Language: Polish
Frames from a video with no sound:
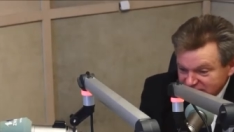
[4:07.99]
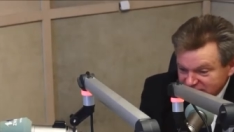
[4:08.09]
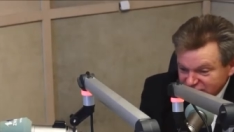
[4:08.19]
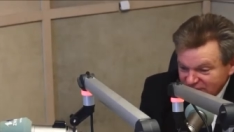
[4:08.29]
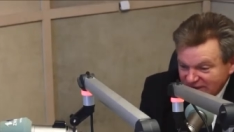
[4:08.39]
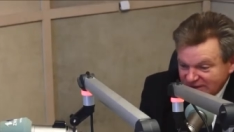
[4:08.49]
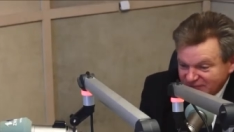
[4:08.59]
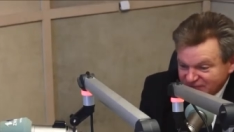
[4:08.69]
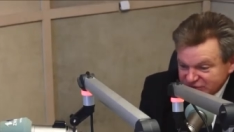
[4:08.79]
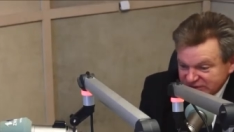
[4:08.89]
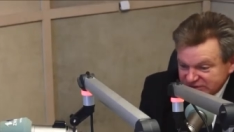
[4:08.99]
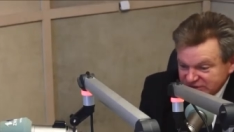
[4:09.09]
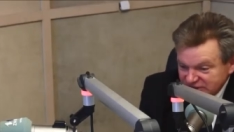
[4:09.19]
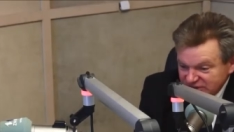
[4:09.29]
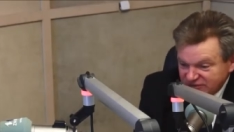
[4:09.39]
że jak
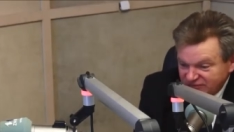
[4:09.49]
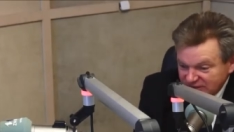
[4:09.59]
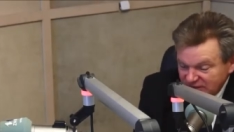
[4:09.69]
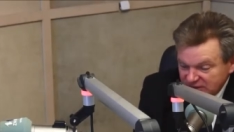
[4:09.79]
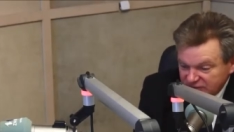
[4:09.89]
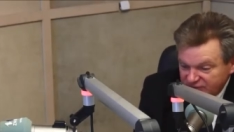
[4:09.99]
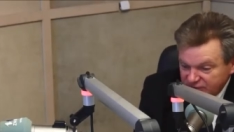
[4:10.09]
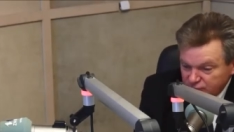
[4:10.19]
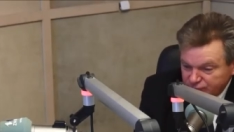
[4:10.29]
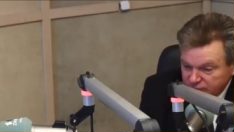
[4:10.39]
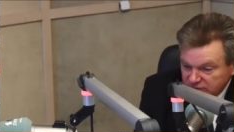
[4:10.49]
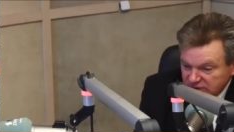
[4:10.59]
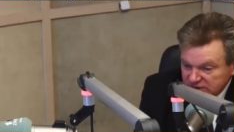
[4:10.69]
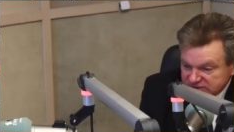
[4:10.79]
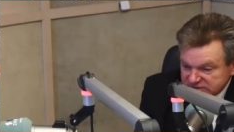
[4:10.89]
wcześniej Litwa dla Litwinów, to
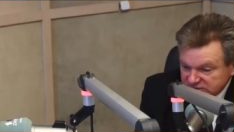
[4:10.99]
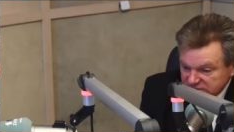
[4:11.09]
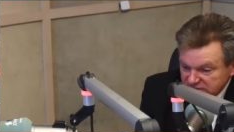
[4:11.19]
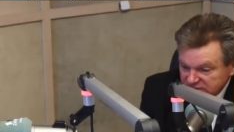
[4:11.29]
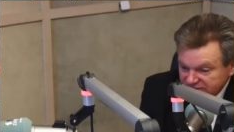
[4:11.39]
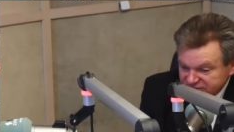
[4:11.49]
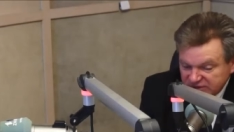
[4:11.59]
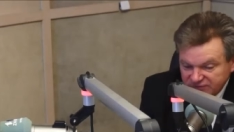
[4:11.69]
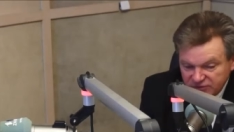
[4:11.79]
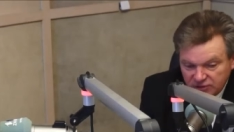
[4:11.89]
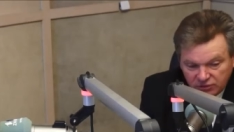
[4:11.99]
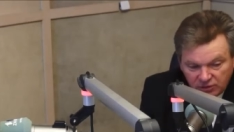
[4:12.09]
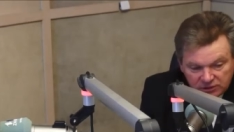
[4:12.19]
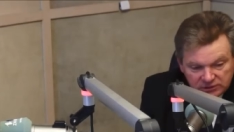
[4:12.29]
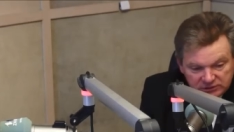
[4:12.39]
teraz litewskie Wilno.
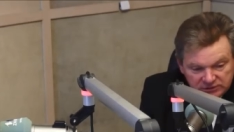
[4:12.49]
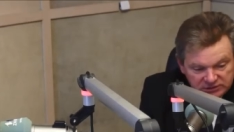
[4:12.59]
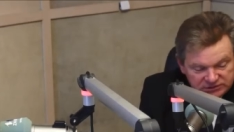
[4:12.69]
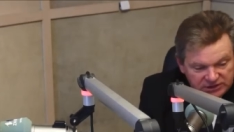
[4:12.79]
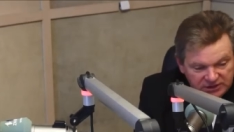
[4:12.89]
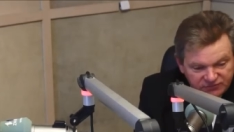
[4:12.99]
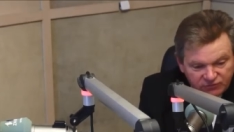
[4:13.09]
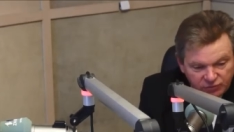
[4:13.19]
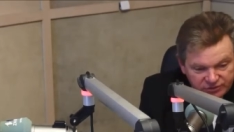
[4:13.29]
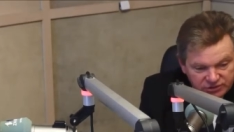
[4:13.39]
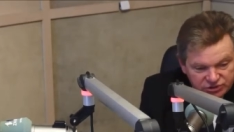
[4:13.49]
Ciekawy wątek,